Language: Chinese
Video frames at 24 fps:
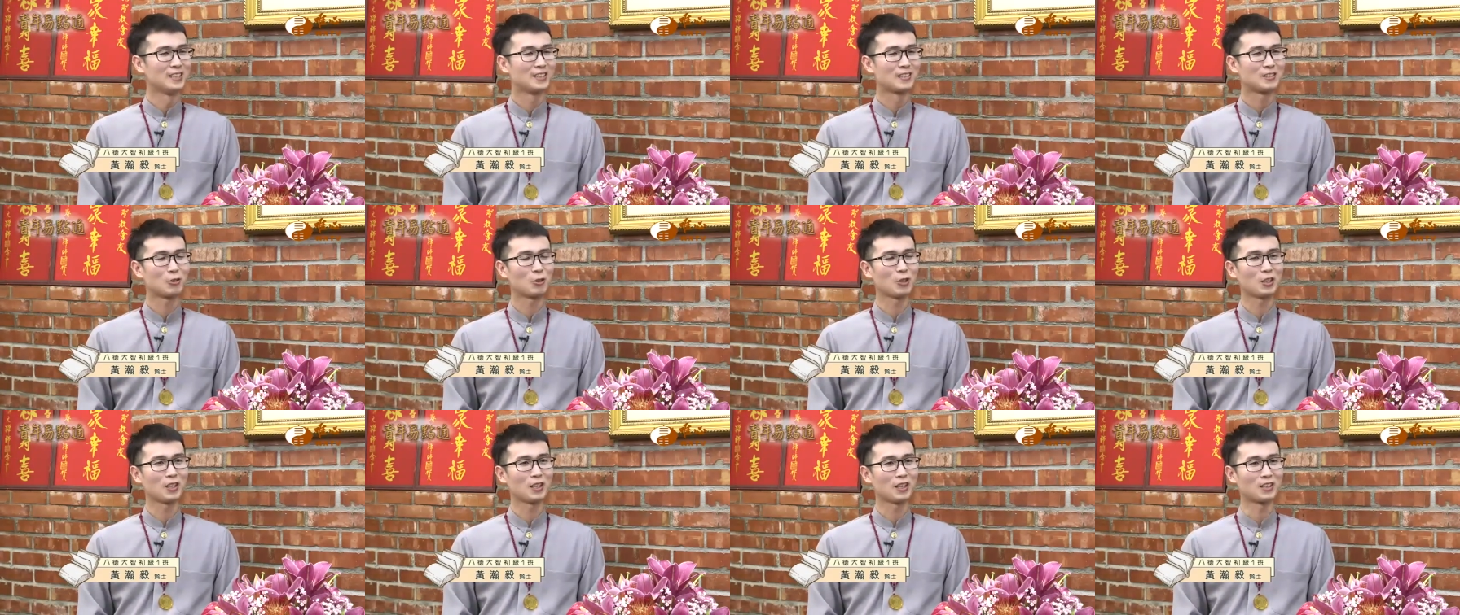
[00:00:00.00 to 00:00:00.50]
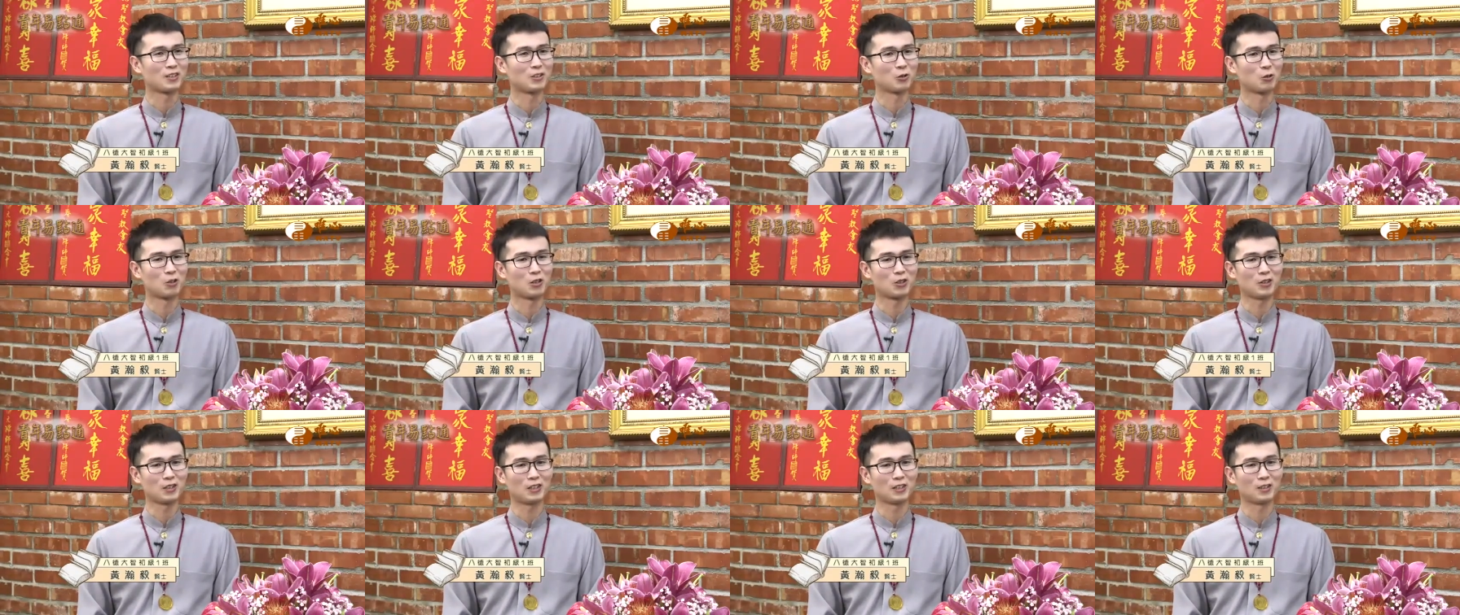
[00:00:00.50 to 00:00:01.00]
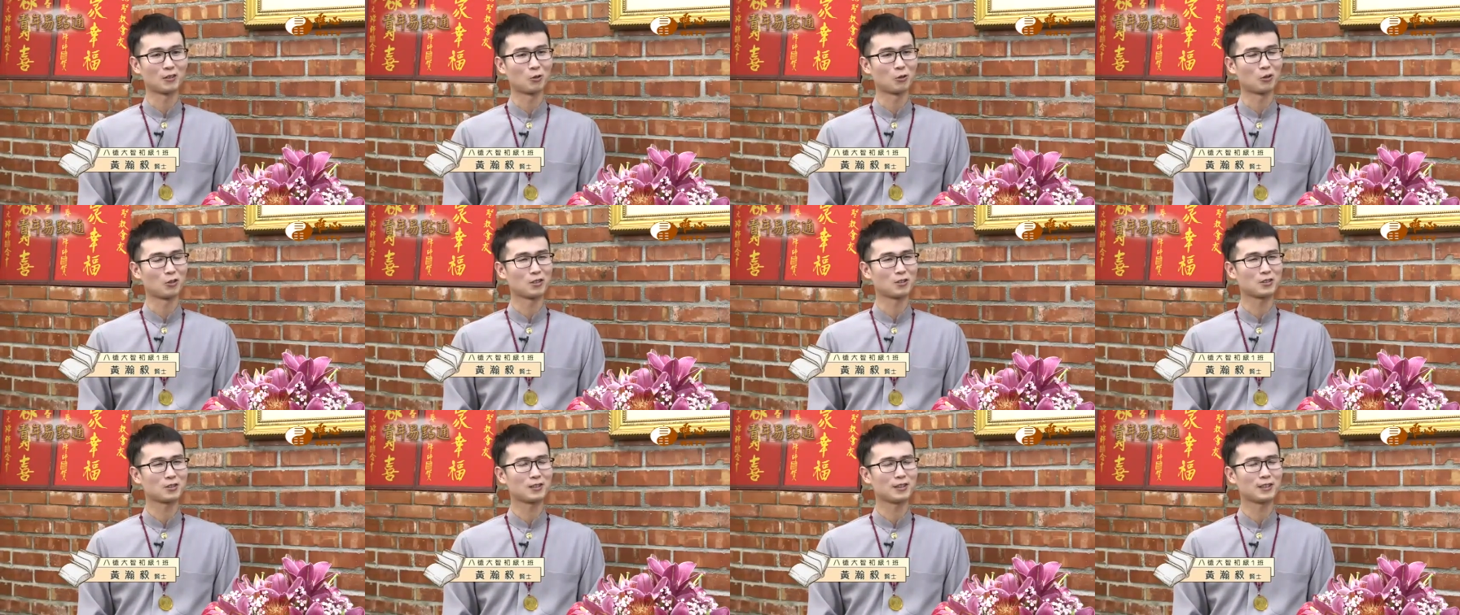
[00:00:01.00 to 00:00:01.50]
所以很多很
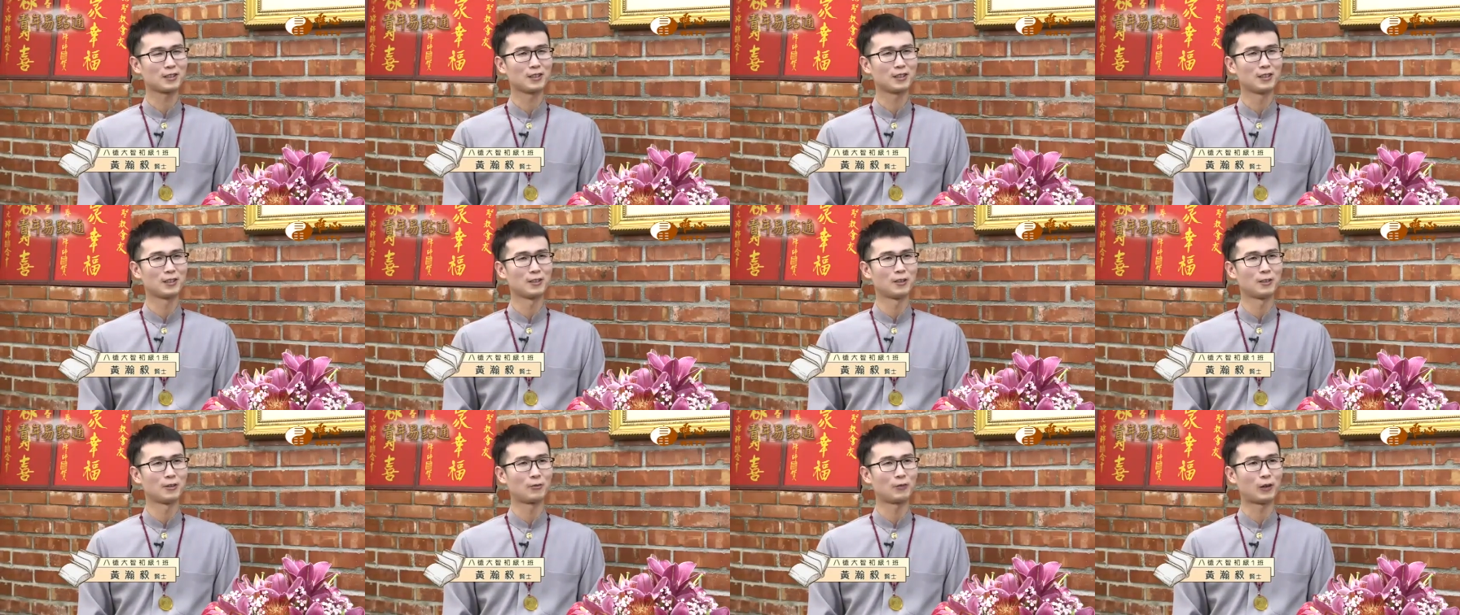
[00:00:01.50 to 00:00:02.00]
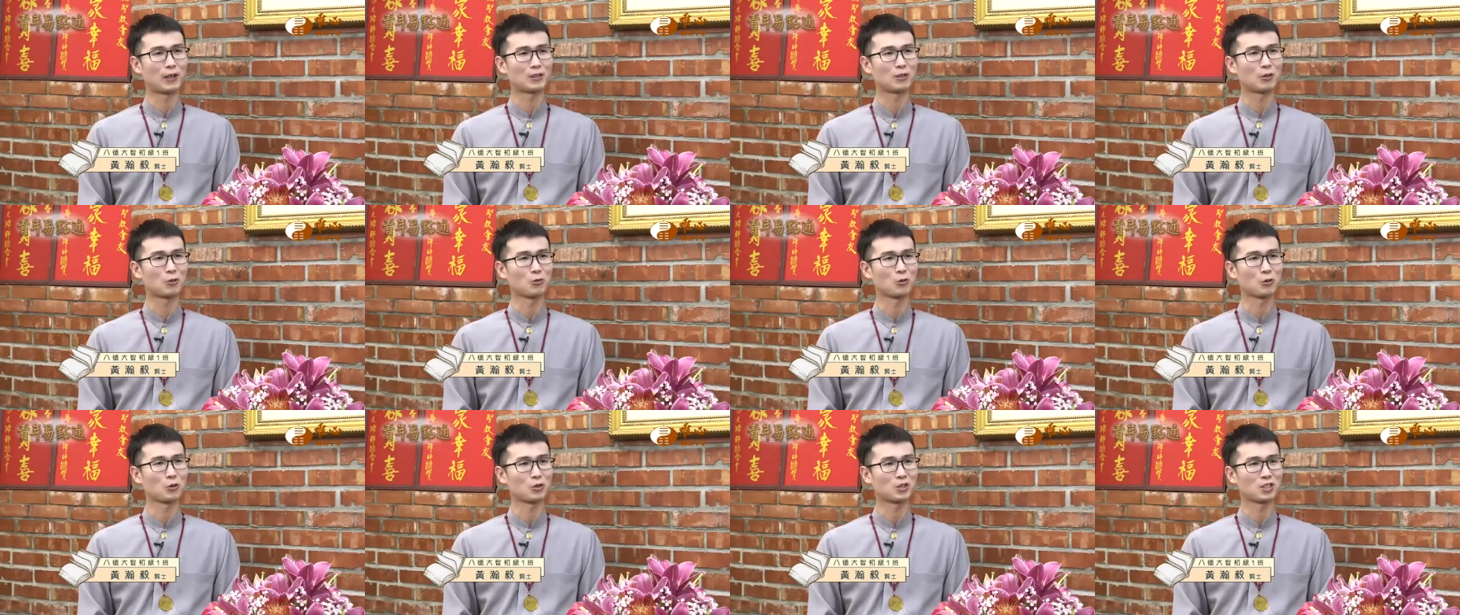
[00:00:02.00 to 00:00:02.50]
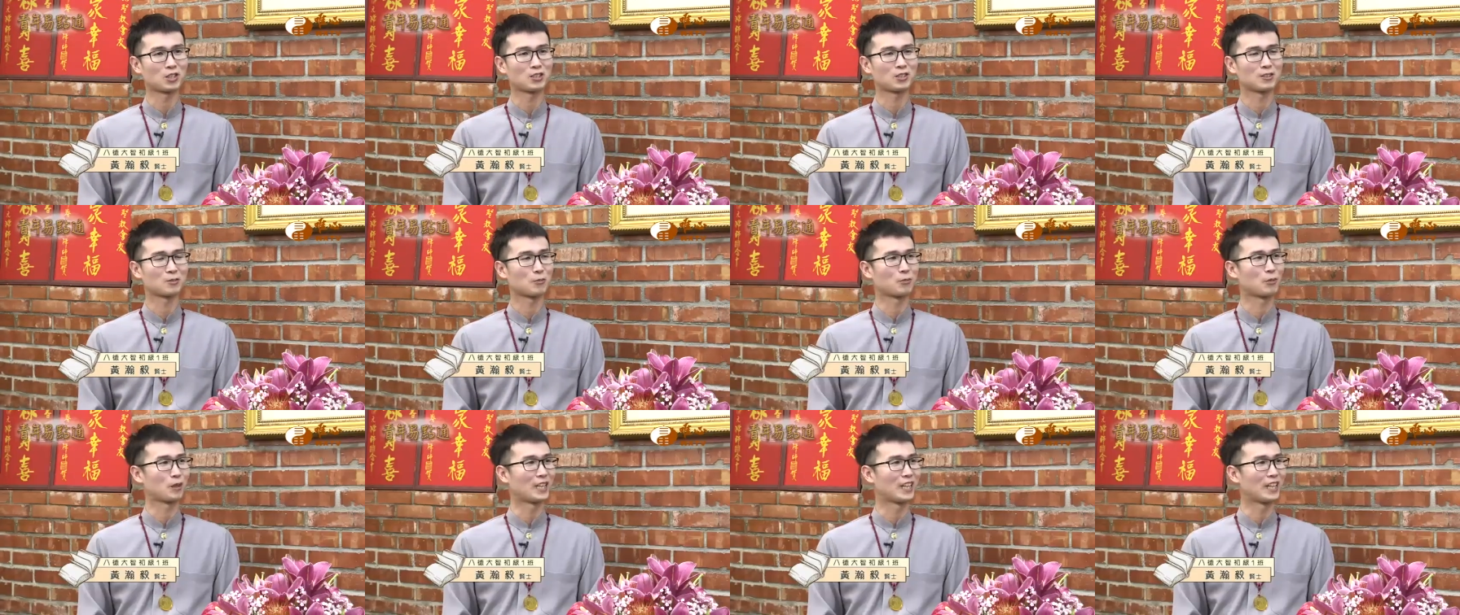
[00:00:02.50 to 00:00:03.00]
多那个房东都
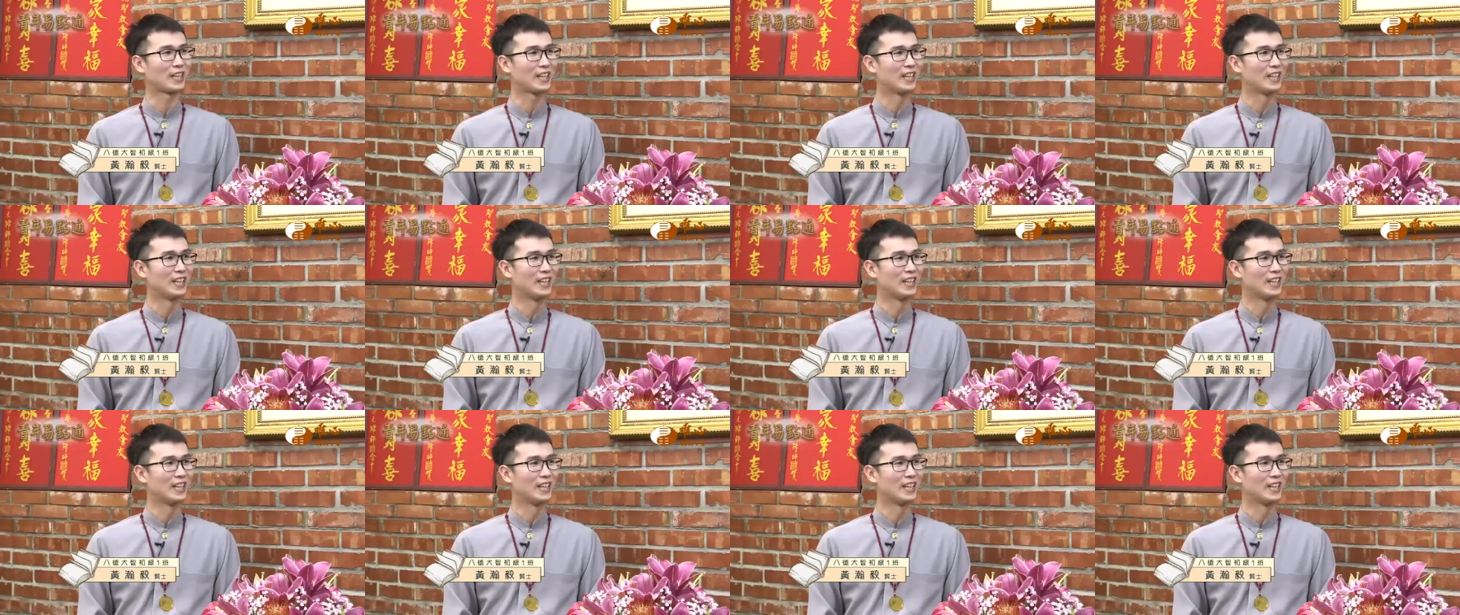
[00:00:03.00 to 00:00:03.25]
吃瘪。